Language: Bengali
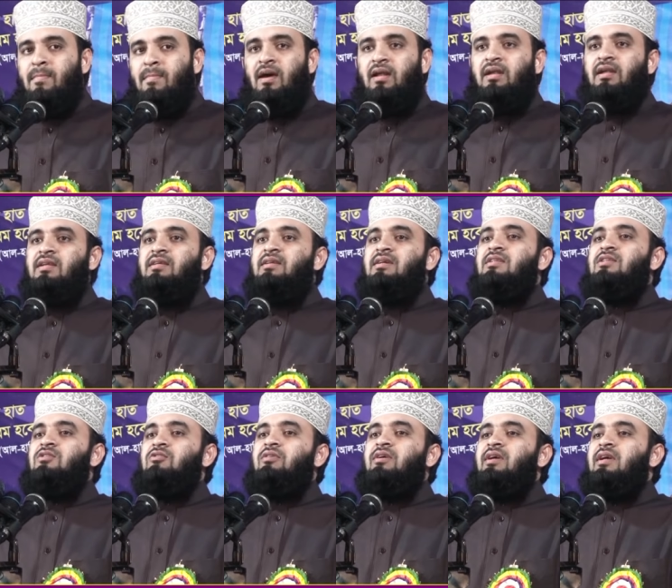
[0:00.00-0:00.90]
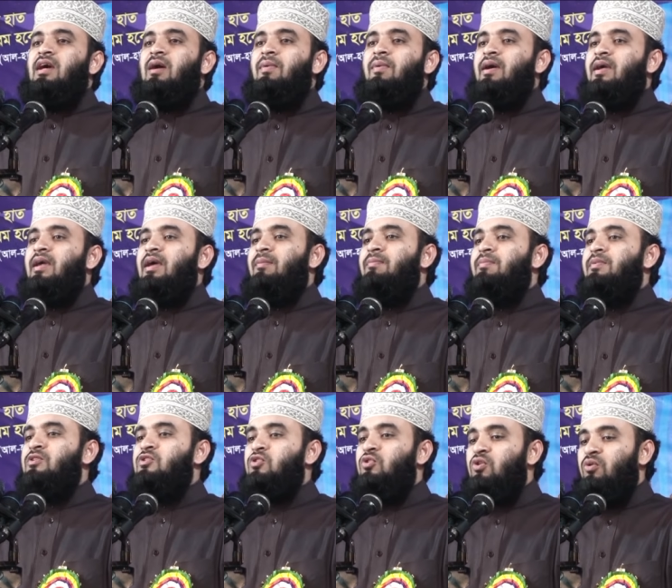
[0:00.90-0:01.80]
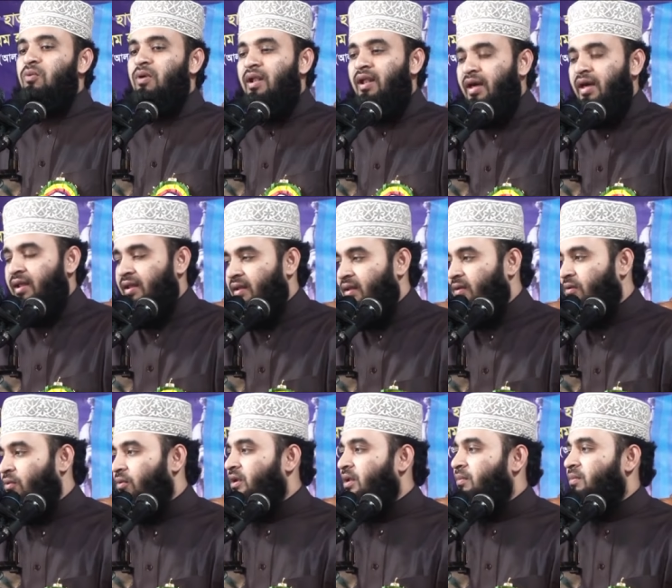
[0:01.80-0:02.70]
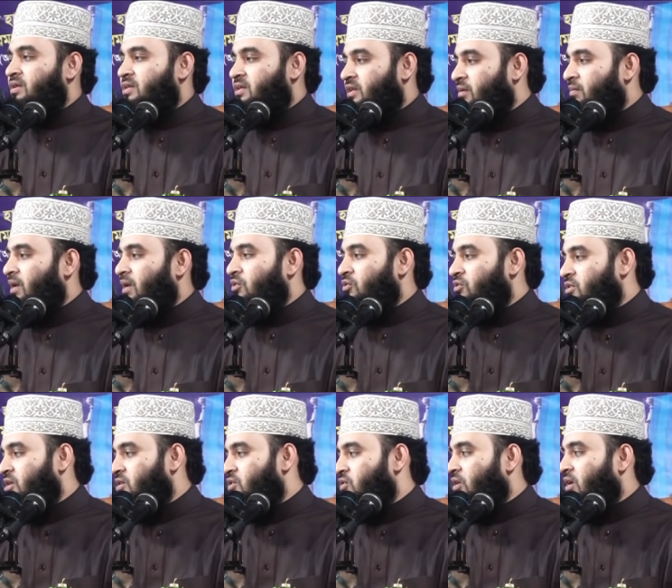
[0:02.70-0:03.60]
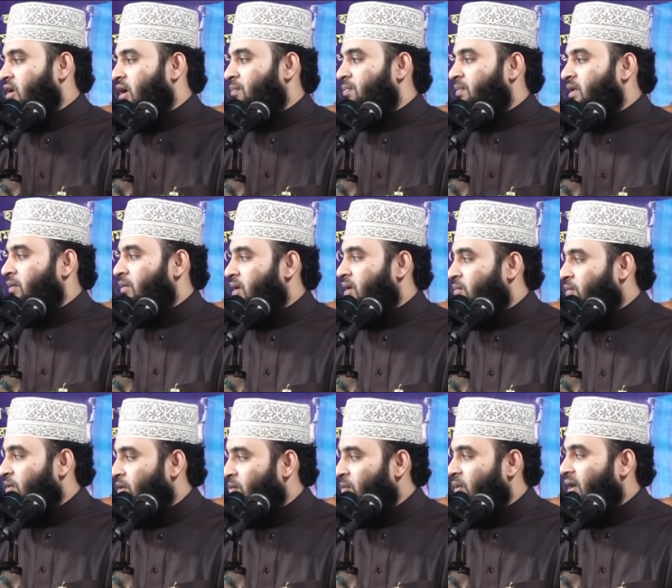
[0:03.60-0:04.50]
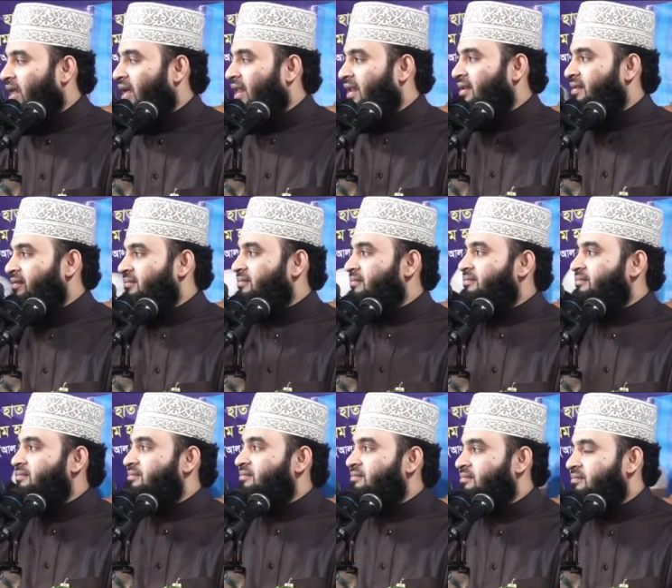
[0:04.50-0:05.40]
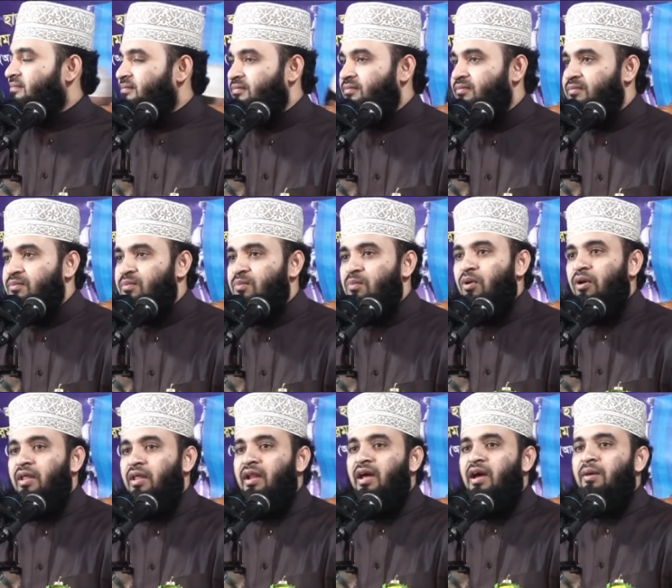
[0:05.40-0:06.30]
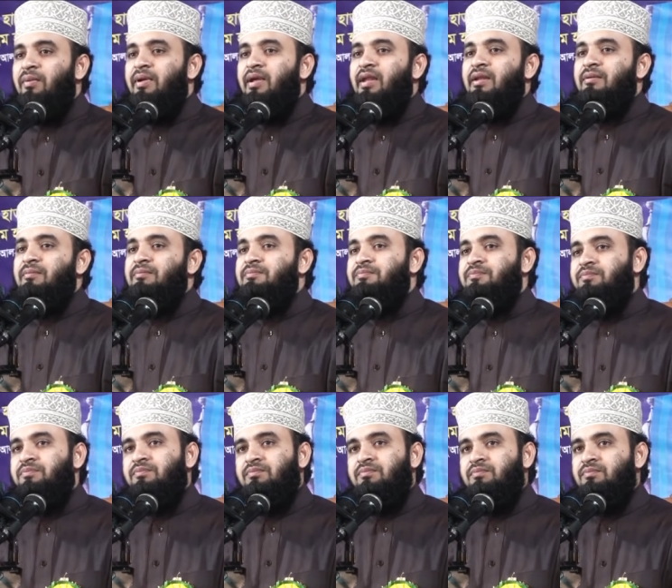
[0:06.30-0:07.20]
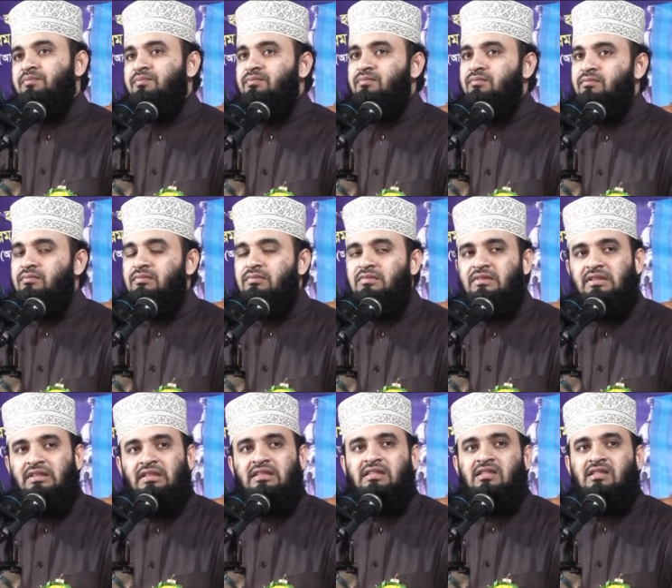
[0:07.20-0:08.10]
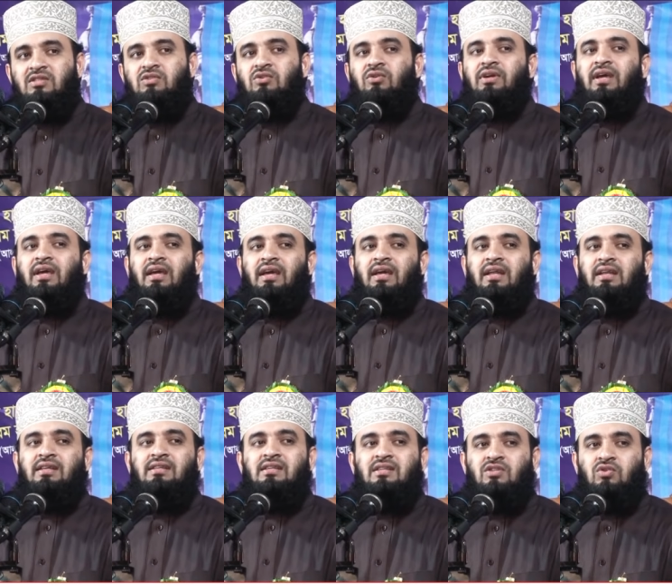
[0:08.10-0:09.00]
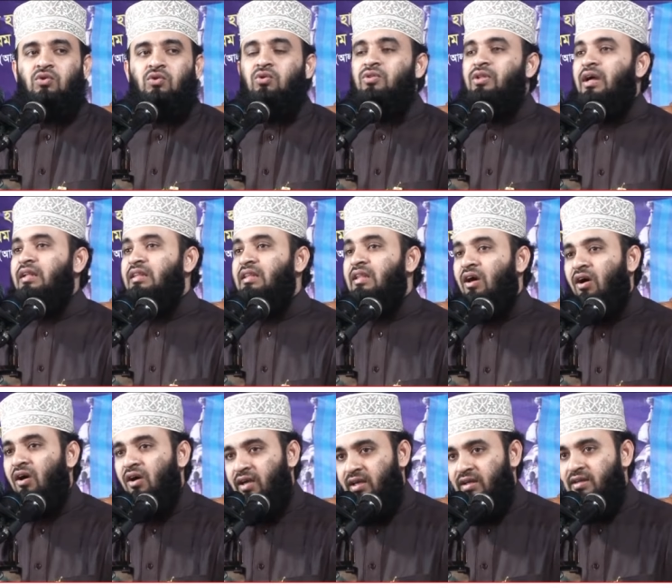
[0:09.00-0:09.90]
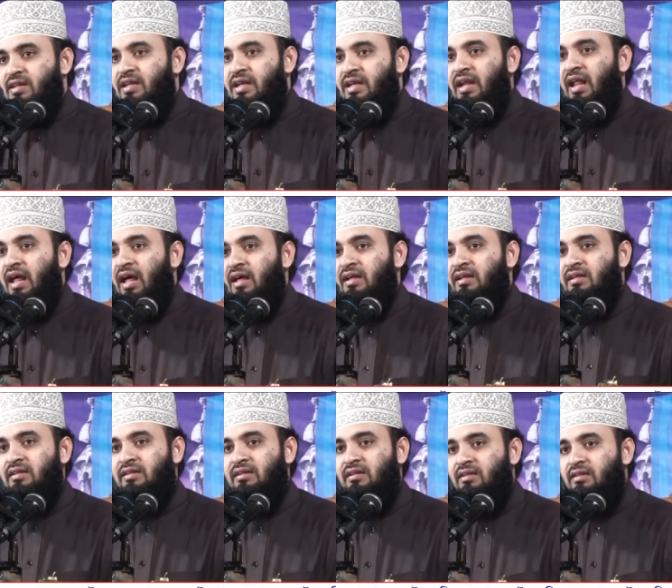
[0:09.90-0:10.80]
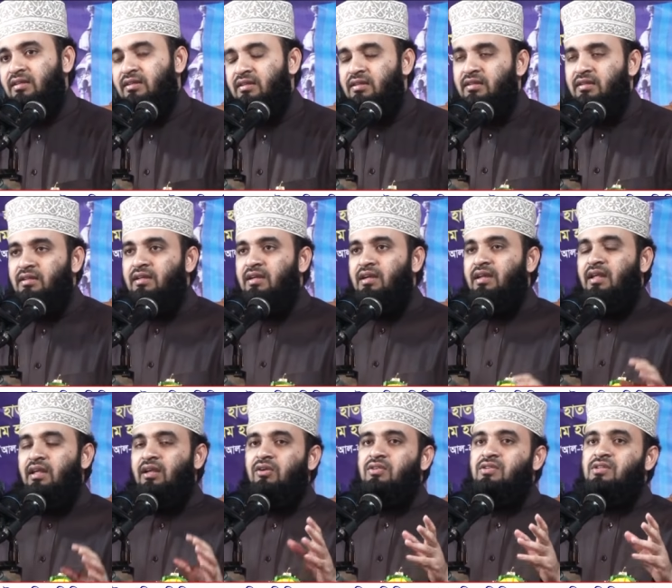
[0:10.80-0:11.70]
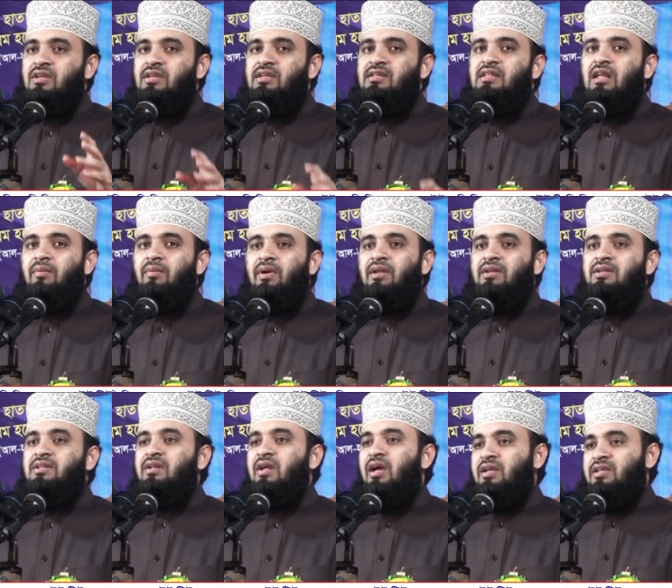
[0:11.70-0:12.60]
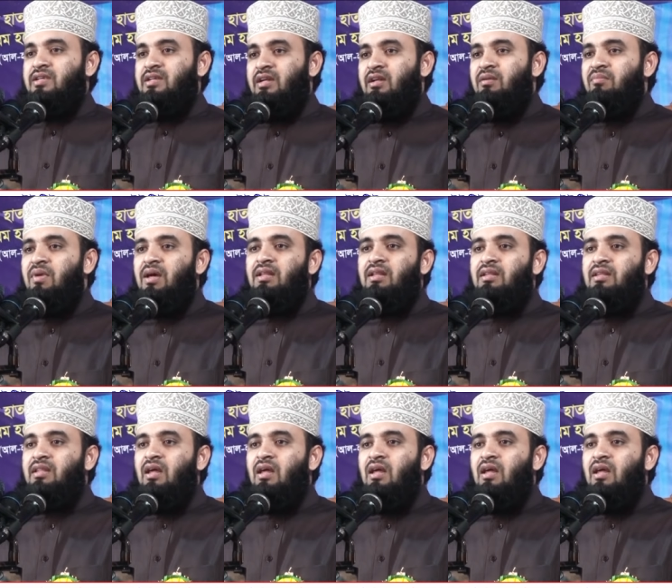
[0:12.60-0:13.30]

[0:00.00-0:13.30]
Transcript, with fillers: আর নিজের চোখে আমাকে আপনি ছোট বানান গোটা বিশ্বের মানুষের চোখে আপনি আমার বড় বানান পড়েন আমিন আমিন নিজের চোখে নিজের ছোট থাকতে হয় ঠিক কিনা এটাই হচ্ছে ইসলামের ডিরেকশন মান